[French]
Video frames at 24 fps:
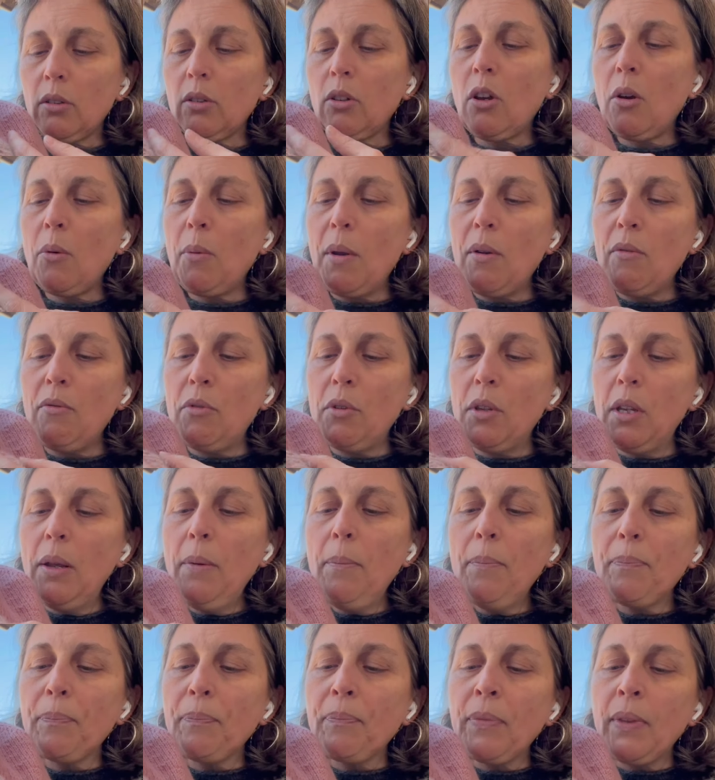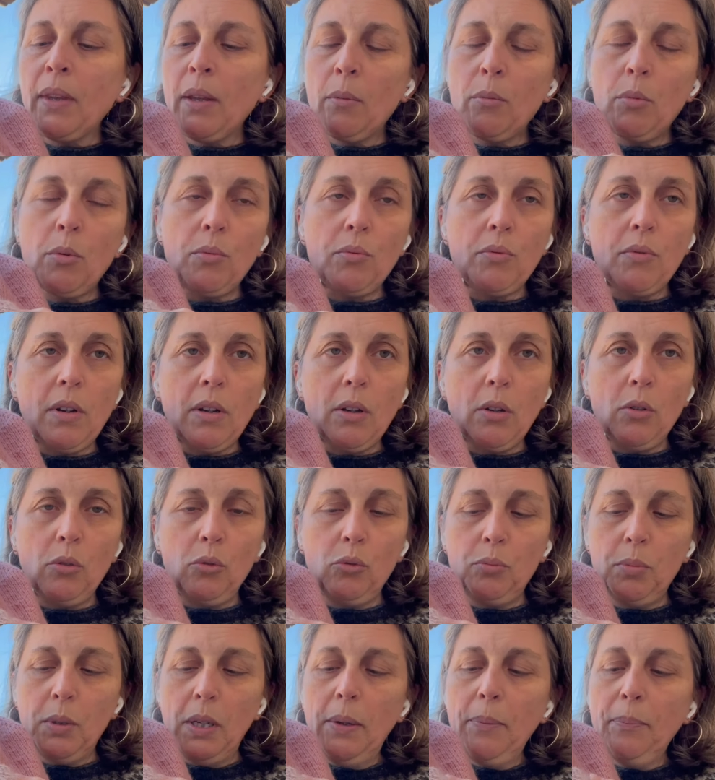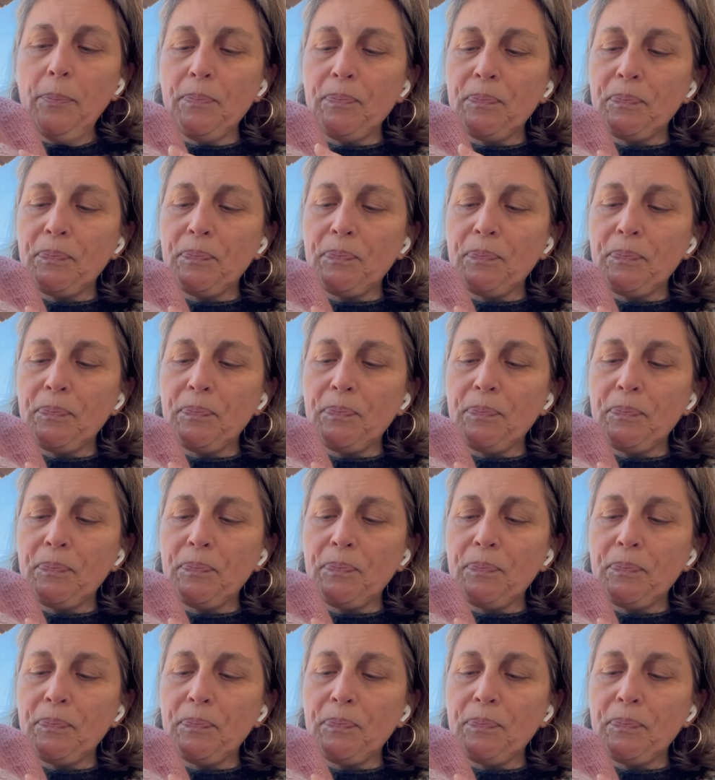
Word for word: comme elles venaient pour pouvoir euh, doubler.